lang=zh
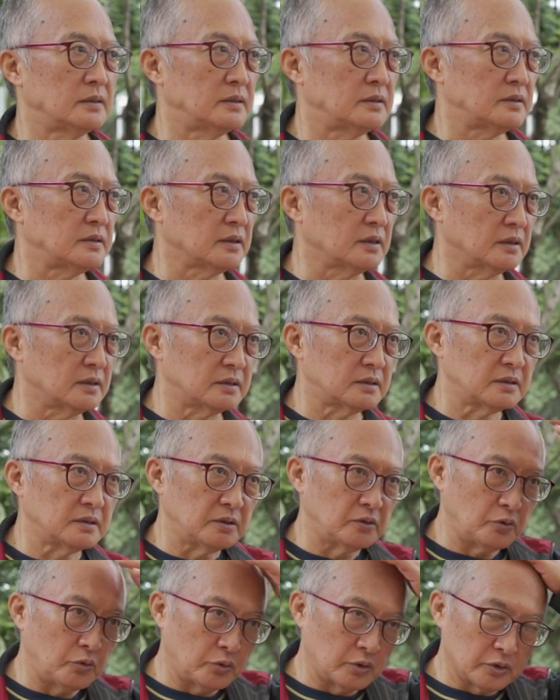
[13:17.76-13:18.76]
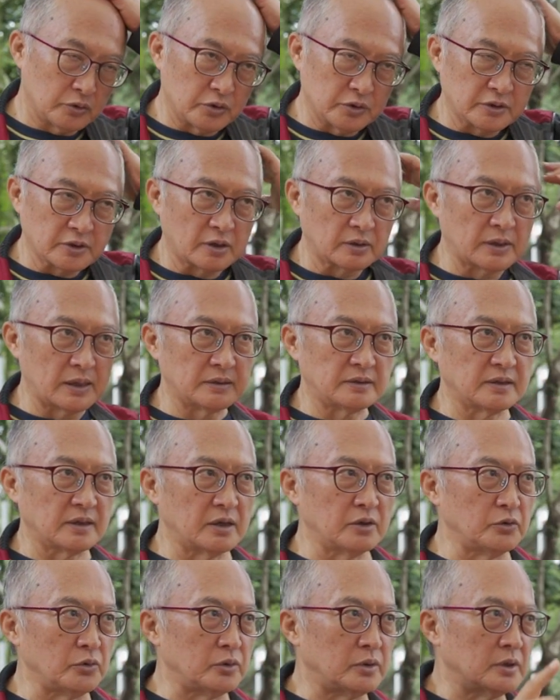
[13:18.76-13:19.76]
这个女的去找他，这
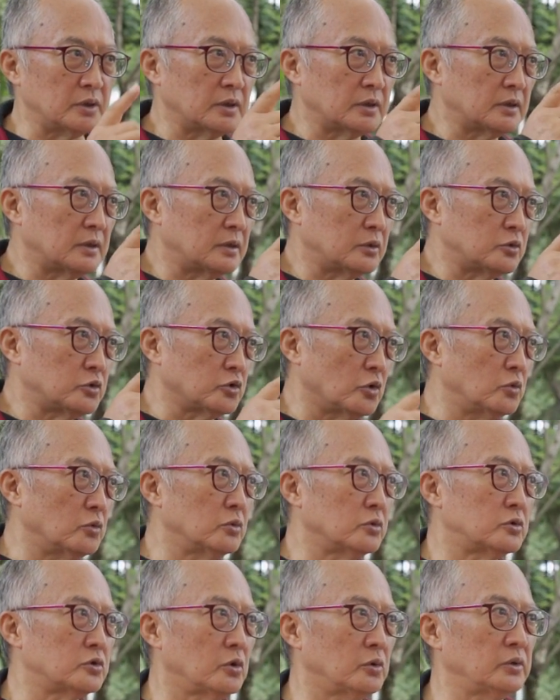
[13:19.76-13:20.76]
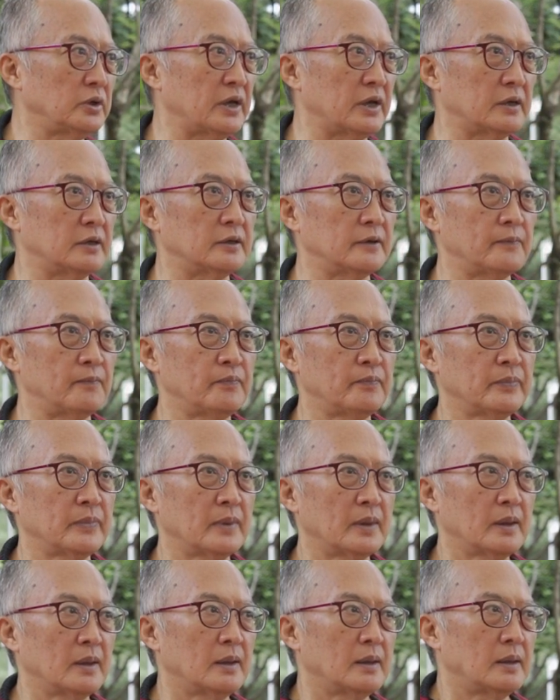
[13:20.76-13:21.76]
个女的中年了，
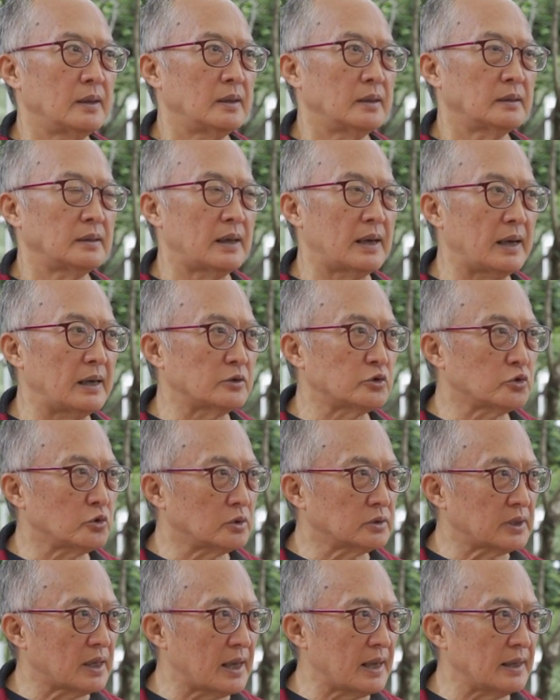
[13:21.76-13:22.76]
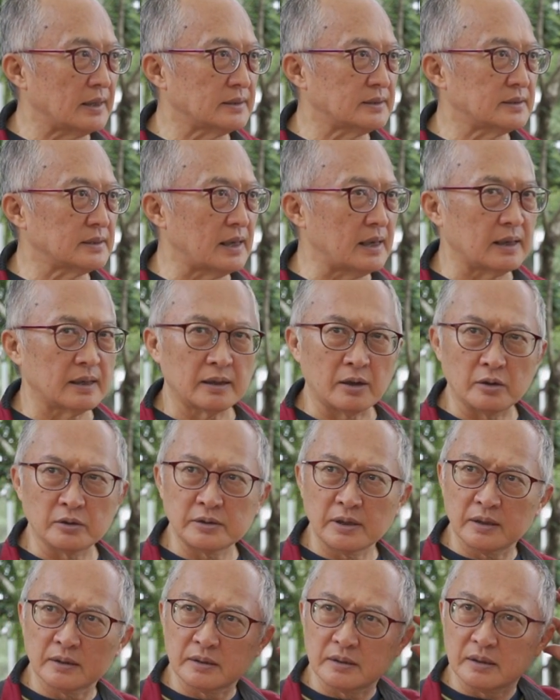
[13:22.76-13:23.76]
她说她在好
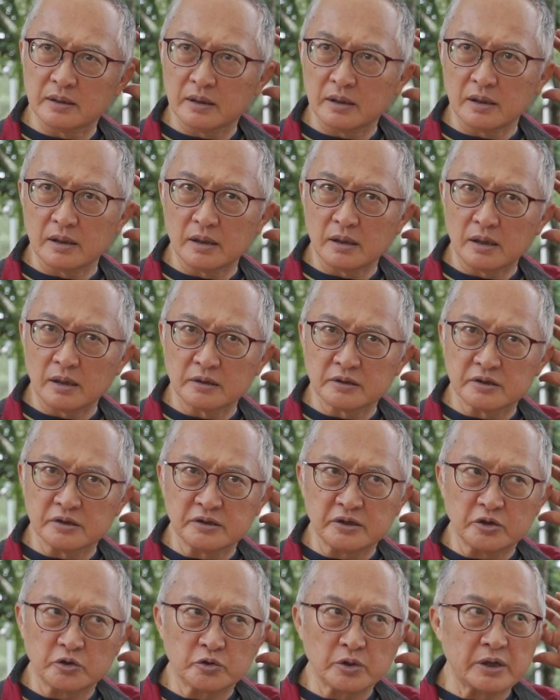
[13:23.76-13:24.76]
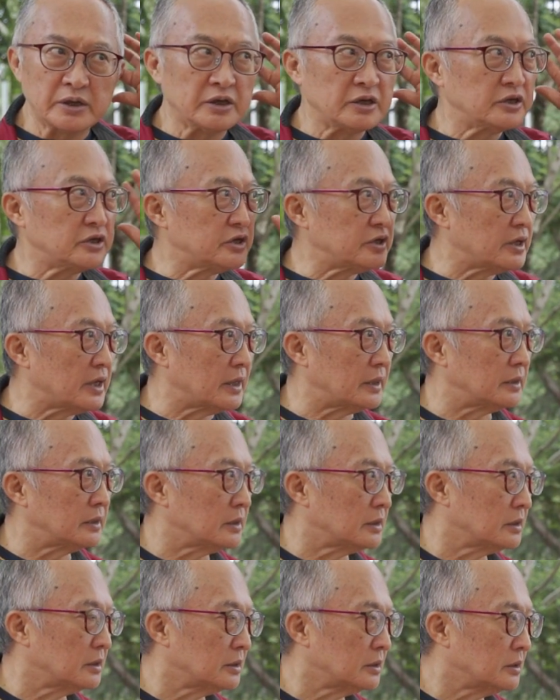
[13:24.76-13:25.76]
像20几岁以前
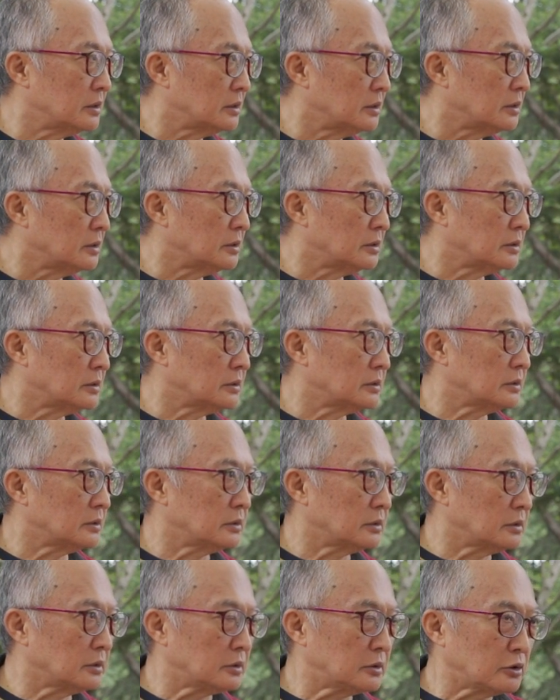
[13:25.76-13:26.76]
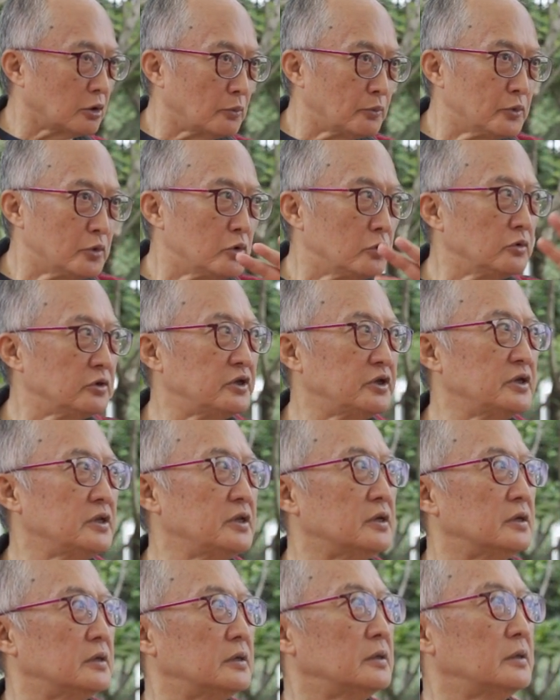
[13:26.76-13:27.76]
都不呼吸的。